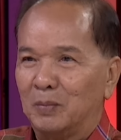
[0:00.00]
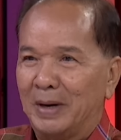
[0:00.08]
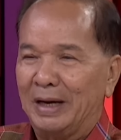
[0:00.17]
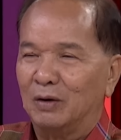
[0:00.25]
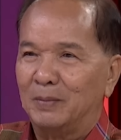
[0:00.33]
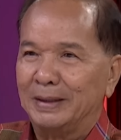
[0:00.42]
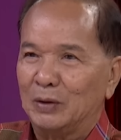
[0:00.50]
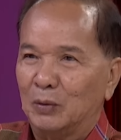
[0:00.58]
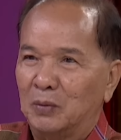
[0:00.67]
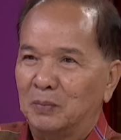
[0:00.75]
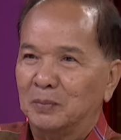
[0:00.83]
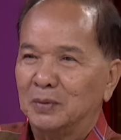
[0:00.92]
กฎหมายออกมา
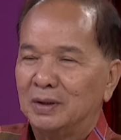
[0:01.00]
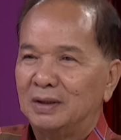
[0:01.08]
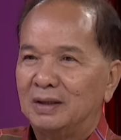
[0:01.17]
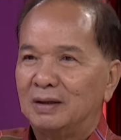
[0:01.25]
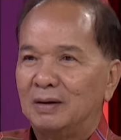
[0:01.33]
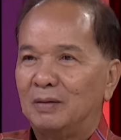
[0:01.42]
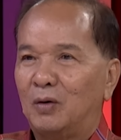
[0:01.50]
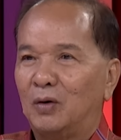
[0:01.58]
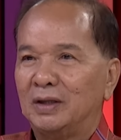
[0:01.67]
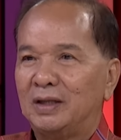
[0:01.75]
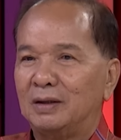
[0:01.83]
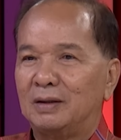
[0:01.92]
ตูมค
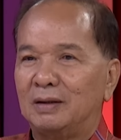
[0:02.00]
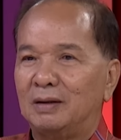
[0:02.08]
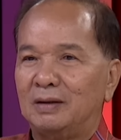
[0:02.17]
นที่